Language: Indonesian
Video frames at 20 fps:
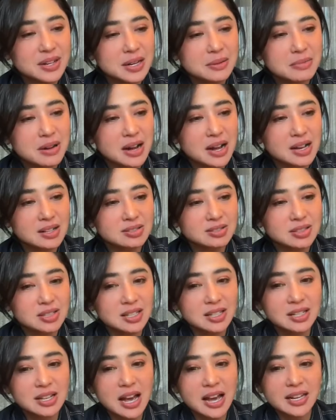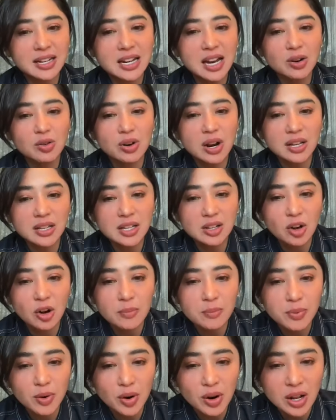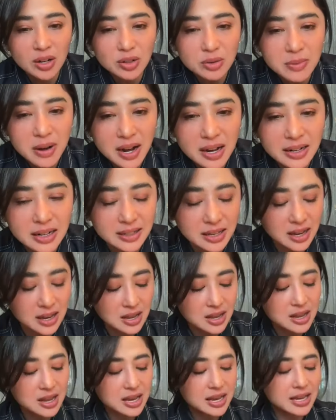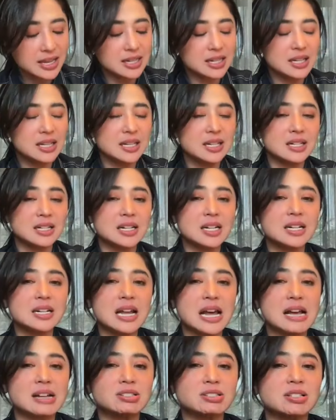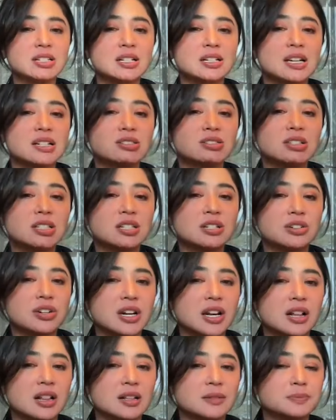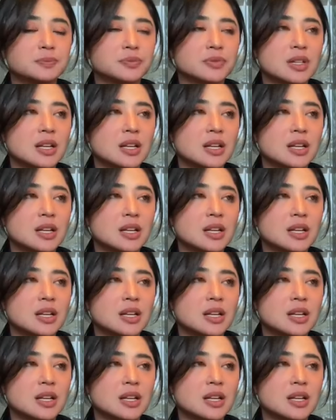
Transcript: terima kasih enggak ini aku lagi ngobrol aduh makanannya ini nenas nenas di grill